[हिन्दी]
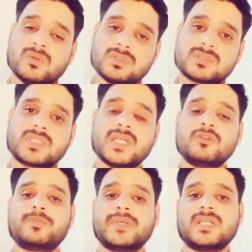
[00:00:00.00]
उसके
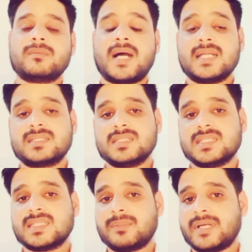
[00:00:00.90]
ऊपर भारतीय
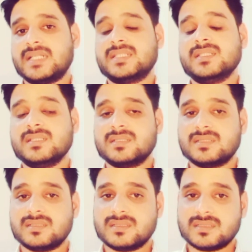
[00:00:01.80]
जनता पार्टी
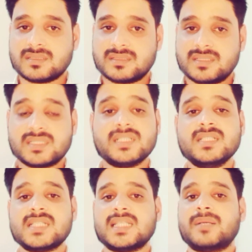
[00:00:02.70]

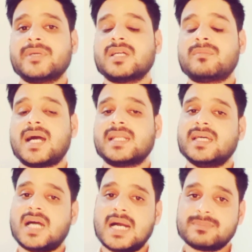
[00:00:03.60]
कितनी ज़्यादा मेहरबान
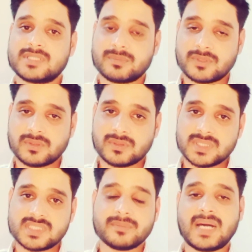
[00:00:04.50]
है आप सबको
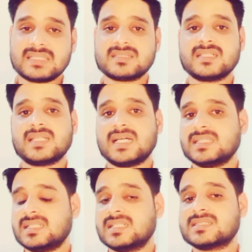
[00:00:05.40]
इसी बात से
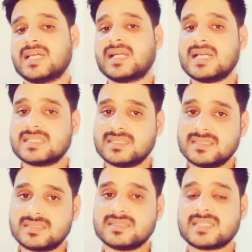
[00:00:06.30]
अंदाज़ा लग जाएगा कि
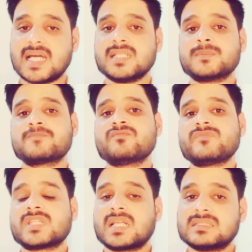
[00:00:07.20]
इसी साल
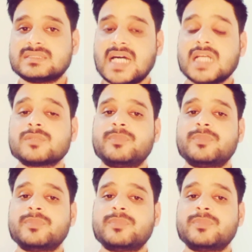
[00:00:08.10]
सात